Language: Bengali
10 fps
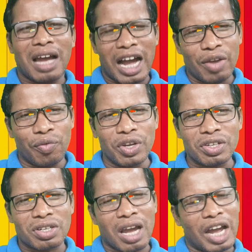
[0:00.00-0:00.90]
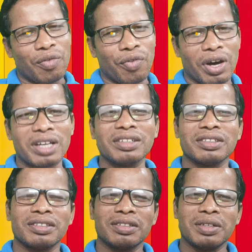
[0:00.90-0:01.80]
আই উইশ আই ওয়ার
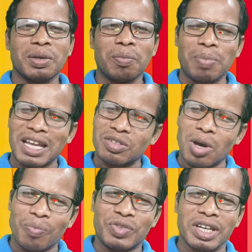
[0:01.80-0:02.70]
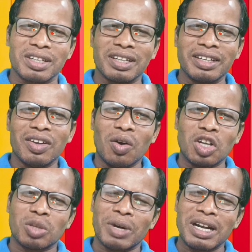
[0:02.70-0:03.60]
প্লাস অবজেক্ট
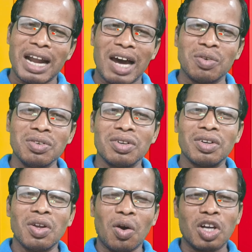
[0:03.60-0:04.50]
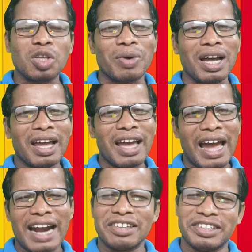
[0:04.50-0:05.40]
অথবা নাউন অথবা
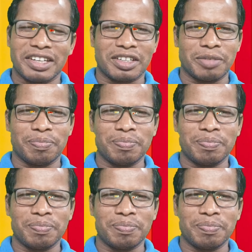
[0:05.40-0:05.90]
অ্যাডজেক্টিভ